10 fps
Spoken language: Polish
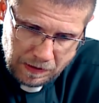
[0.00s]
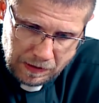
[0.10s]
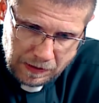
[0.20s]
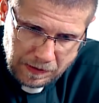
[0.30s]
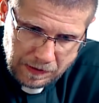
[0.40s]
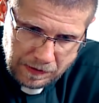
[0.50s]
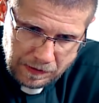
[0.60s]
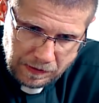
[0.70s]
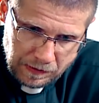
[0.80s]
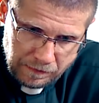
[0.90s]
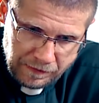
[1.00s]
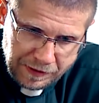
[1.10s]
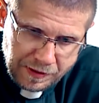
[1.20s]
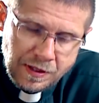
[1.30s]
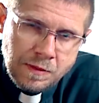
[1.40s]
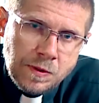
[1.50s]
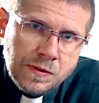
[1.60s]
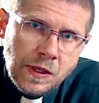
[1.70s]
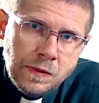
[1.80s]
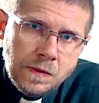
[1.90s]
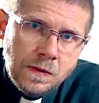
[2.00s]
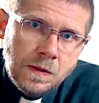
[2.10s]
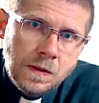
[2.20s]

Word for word: E, wiecie, gdzie ich posłał?